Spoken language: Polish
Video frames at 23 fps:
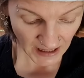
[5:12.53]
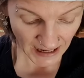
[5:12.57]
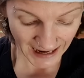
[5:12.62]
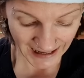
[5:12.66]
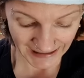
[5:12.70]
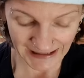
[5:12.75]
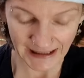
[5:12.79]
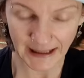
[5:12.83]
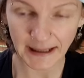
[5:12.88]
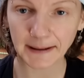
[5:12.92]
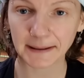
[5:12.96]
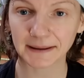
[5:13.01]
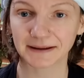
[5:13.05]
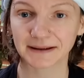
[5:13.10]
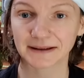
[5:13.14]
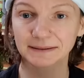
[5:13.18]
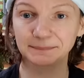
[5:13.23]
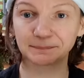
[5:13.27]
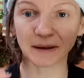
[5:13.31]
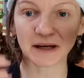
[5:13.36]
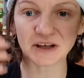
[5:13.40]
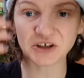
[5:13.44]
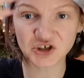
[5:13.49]
ale
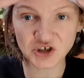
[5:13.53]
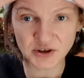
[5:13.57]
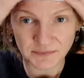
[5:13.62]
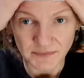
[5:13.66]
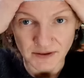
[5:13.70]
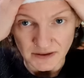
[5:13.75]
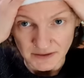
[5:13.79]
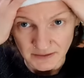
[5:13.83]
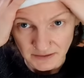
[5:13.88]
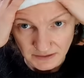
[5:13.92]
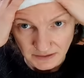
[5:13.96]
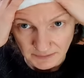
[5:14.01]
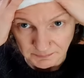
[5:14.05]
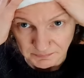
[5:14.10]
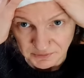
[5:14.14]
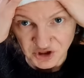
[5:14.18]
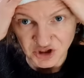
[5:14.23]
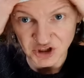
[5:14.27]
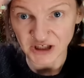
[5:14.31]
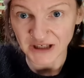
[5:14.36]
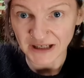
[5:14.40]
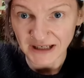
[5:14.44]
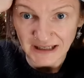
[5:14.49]
yy, będziemy
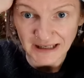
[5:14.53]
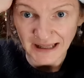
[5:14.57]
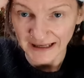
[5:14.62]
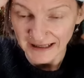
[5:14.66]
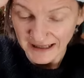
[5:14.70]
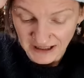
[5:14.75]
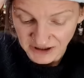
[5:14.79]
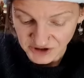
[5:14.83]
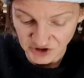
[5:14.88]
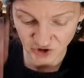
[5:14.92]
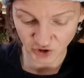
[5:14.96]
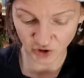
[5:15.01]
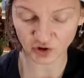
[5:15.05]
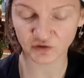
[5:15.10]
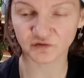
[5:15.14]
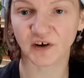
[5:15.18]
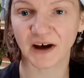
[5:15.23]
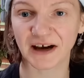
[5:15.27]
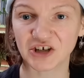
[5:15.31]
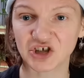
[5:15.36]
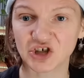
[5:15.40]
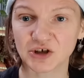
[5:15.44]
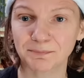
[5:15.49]
przyklejać do
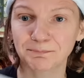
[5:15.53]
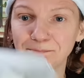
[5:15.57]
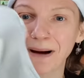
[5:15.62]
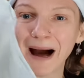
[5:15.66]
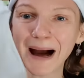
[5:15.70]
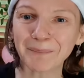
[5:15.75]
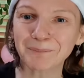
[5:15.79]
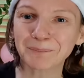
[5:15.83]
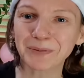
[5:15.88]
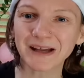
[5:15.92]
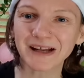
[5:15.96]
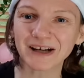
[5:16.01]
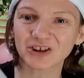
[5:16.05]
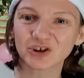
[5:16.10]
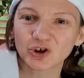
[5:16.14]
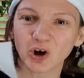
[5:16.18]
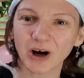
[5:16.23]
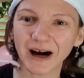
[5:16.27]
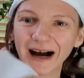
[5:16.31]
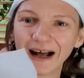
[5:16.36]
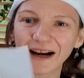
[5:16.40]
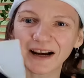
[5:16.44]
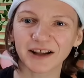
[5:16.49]
twarzy papier
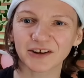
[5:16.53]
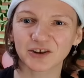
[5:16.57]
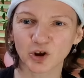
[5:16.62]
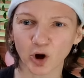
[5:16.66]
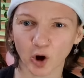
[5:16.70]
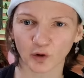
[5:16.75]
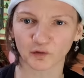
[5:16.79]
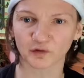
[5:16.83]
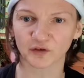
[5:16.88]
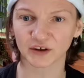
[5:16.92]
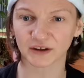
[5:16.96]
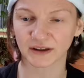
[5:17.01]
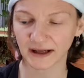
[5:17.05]
toaletowy.